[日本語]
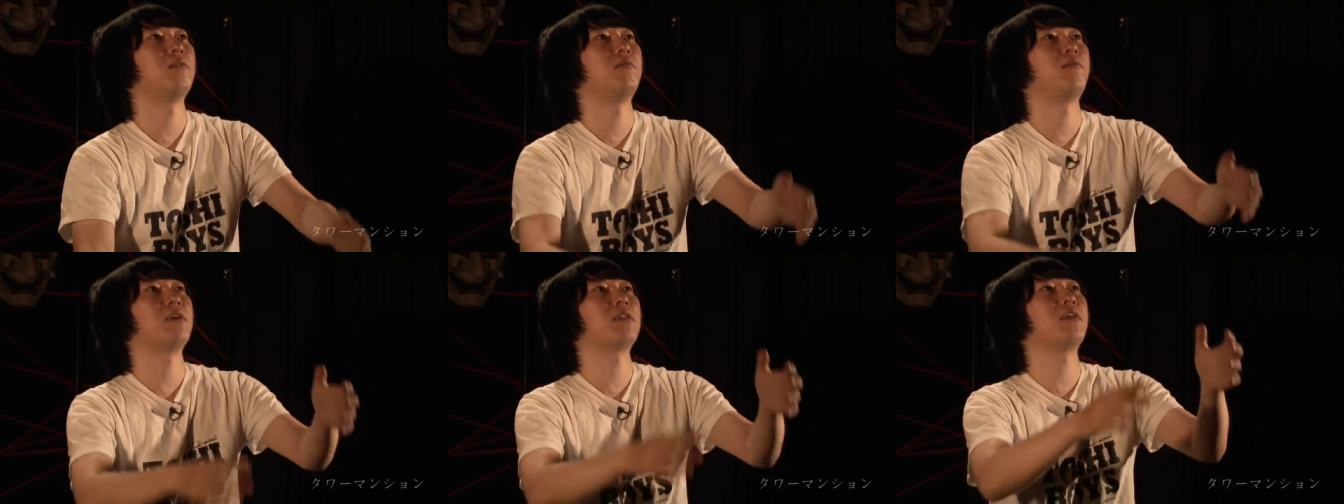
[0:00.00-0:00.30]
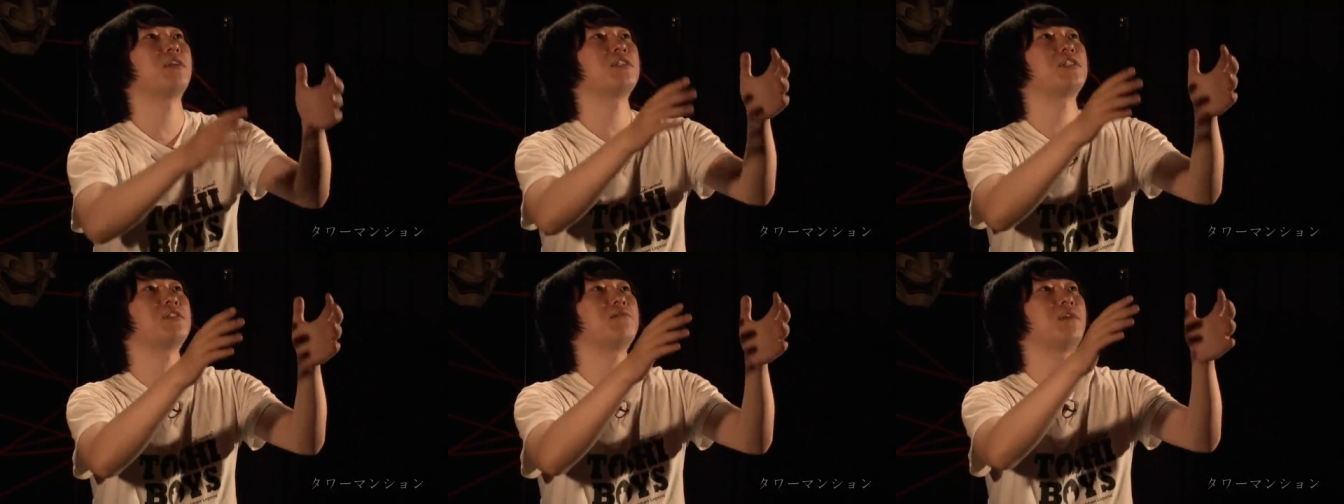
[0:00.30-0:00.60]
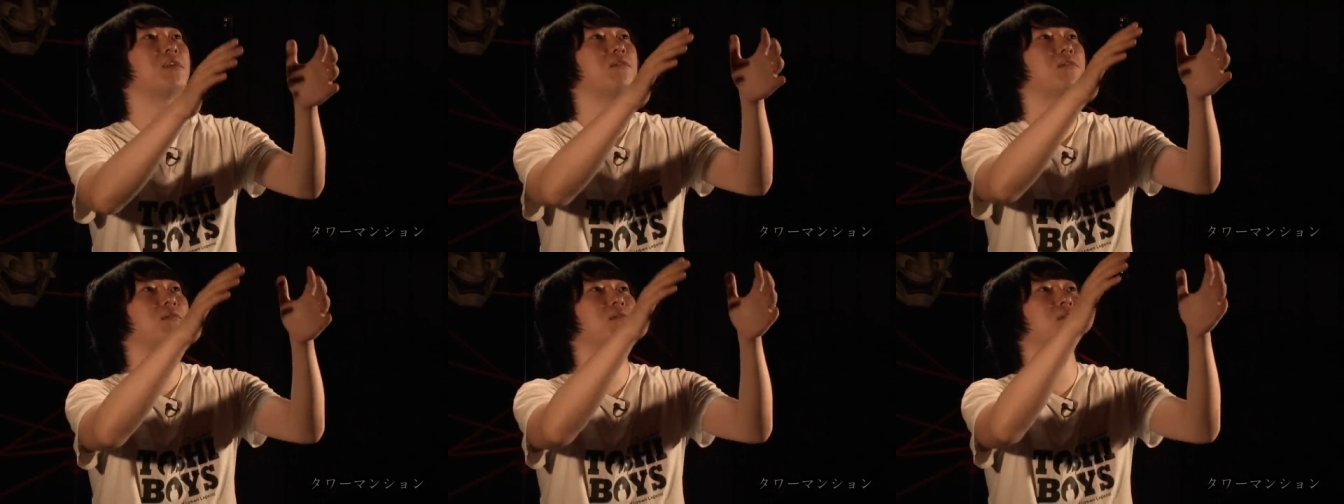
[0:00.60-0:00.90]
私
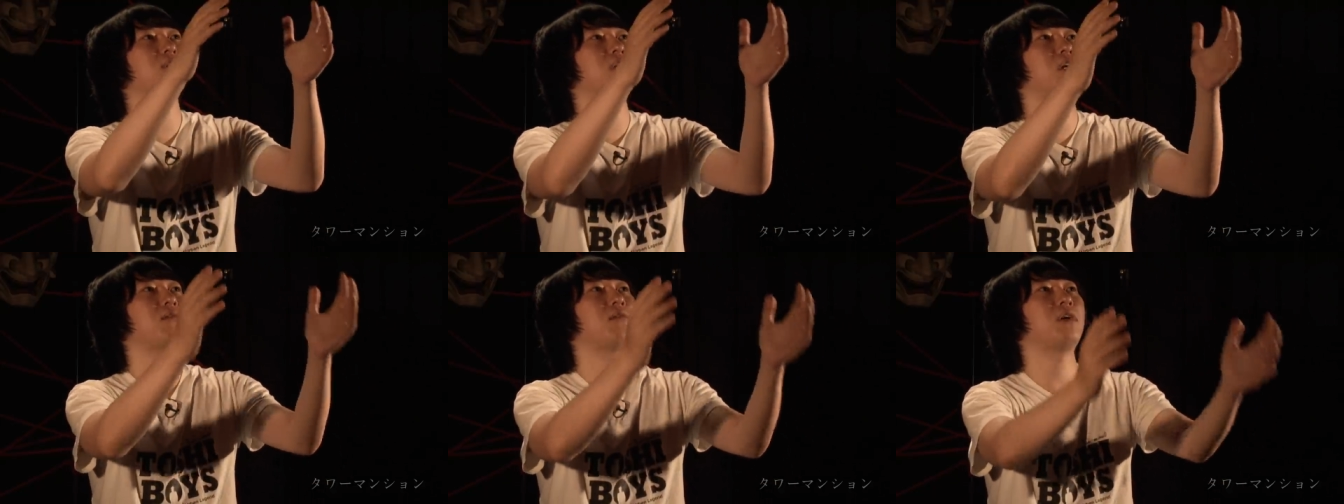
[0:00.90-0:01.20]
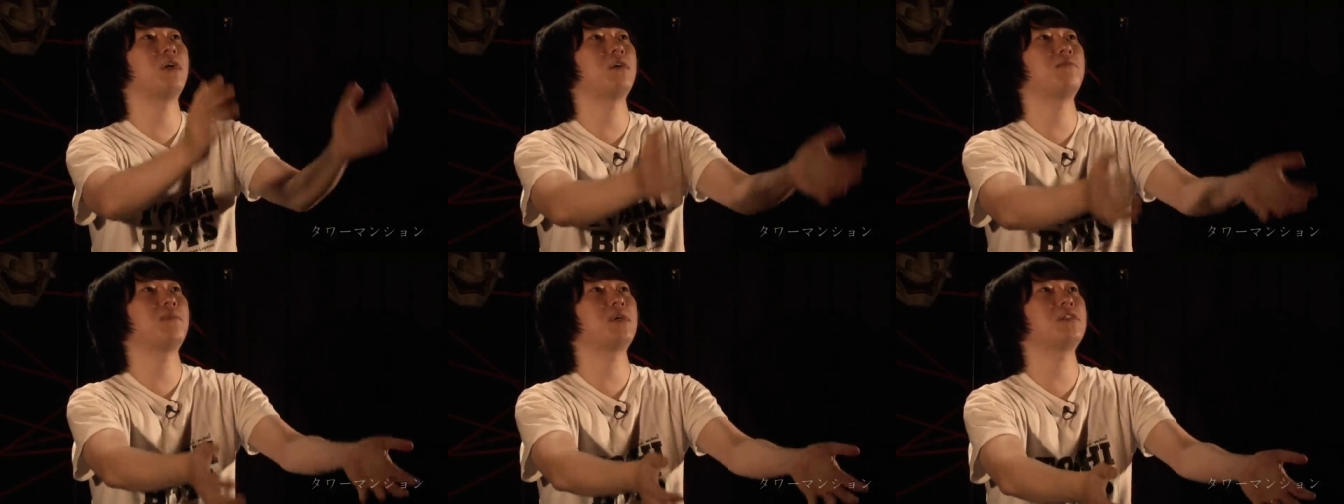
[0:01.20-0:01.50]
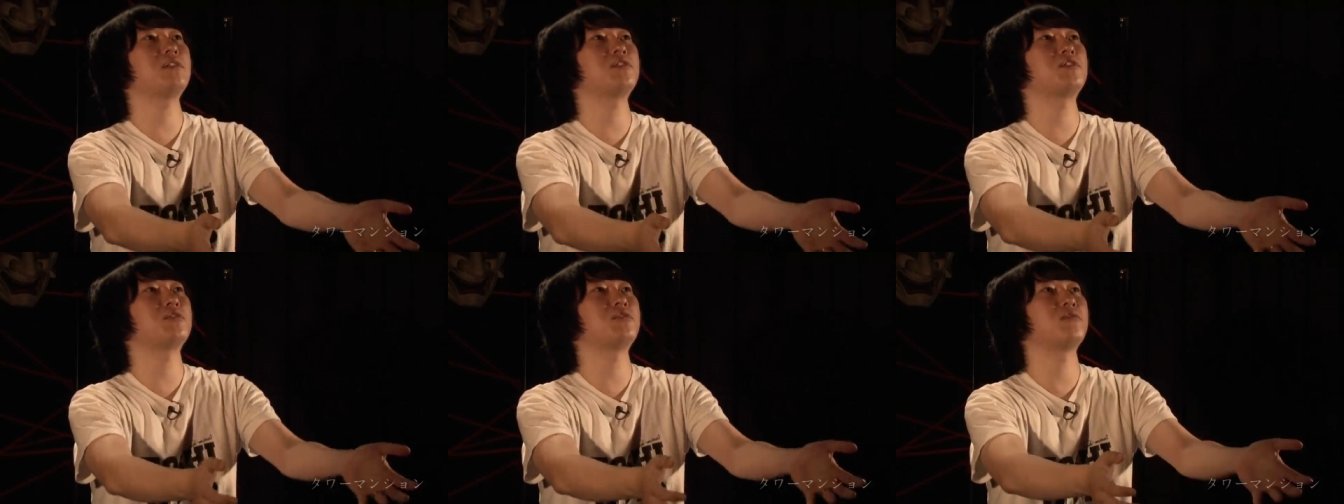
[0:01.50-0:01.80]
はこの
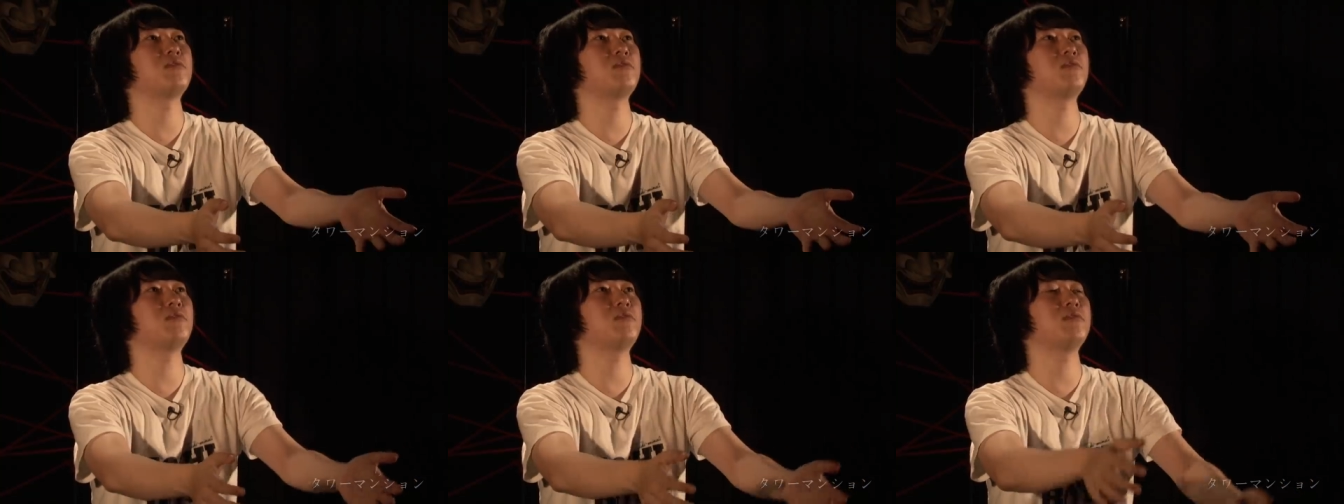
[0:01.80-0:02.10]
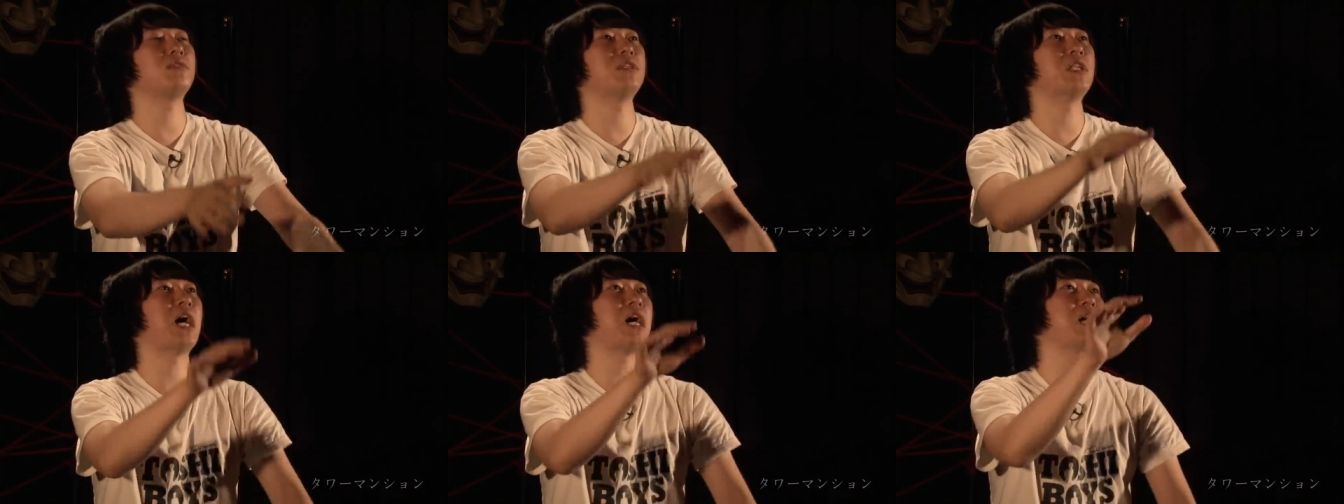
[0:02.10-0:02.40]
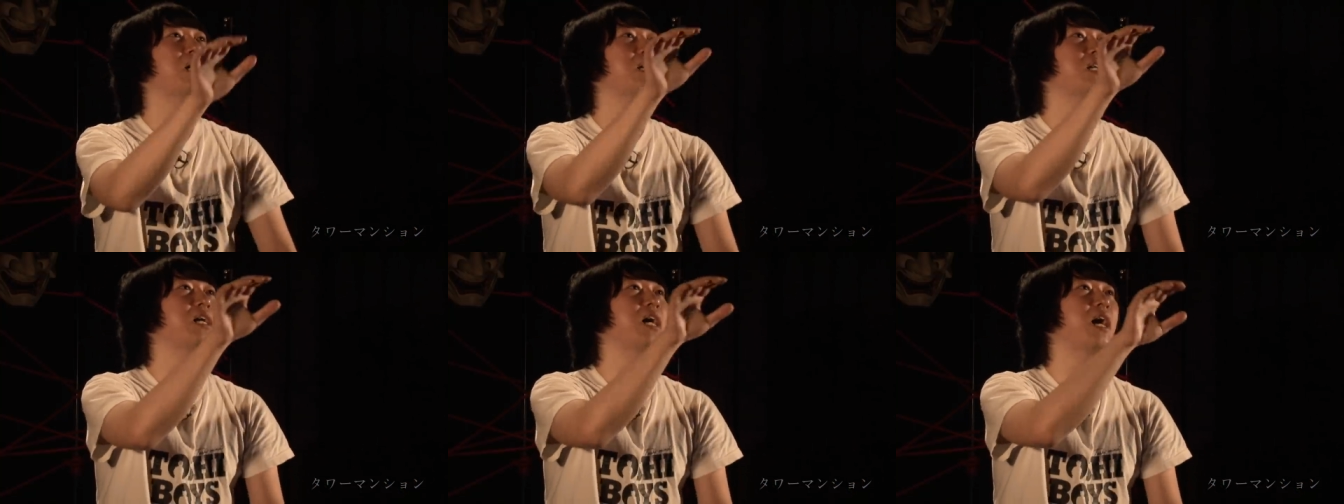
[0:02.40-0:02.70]
タワーマンションの
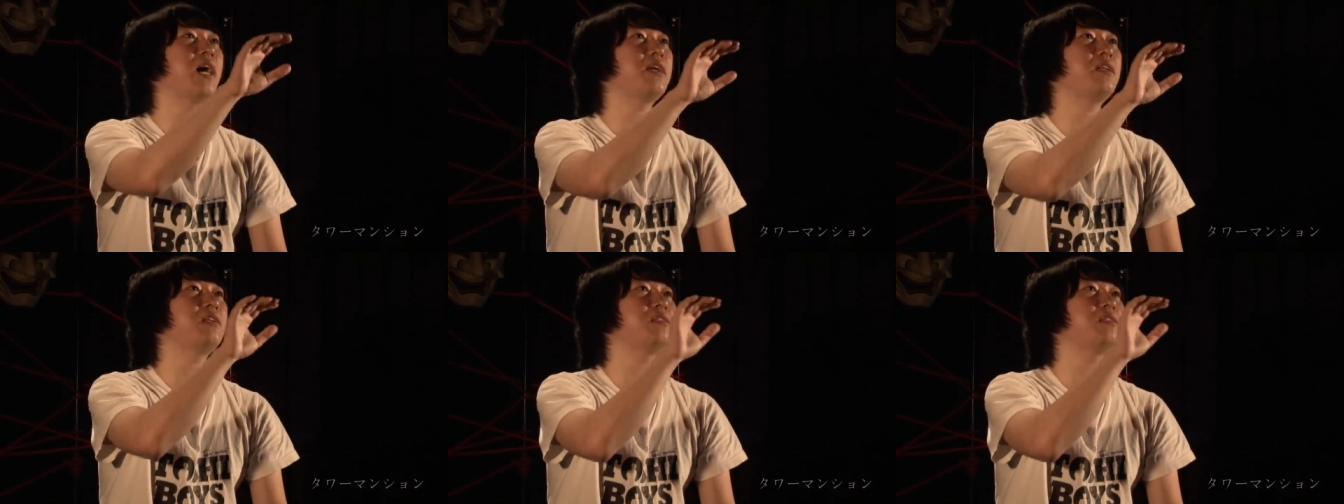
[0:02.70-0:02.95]
何階